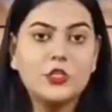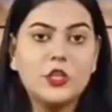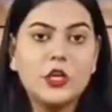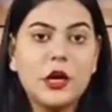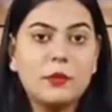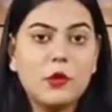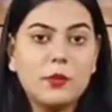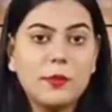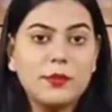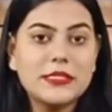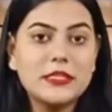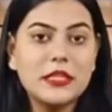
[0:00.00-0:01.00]
आज की खबरों
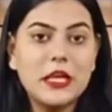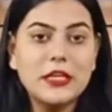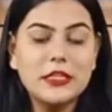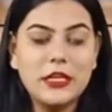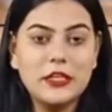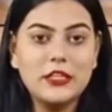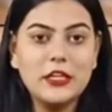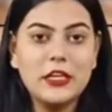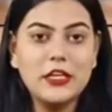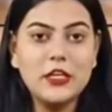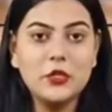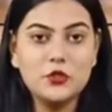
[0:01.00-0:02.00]
में बस इतना ही देखते
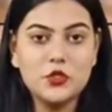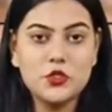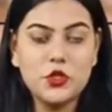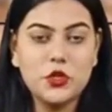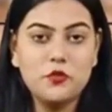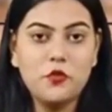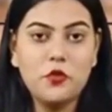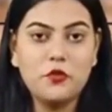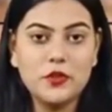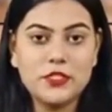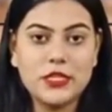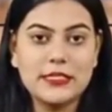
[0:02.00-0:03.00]
रहिए न्यूज ट्वेंटी
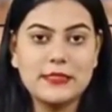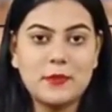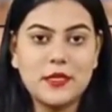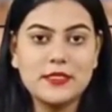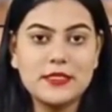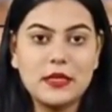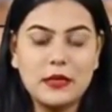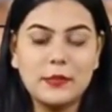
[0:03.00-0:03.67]
फर्स्ट एक्सप्रेस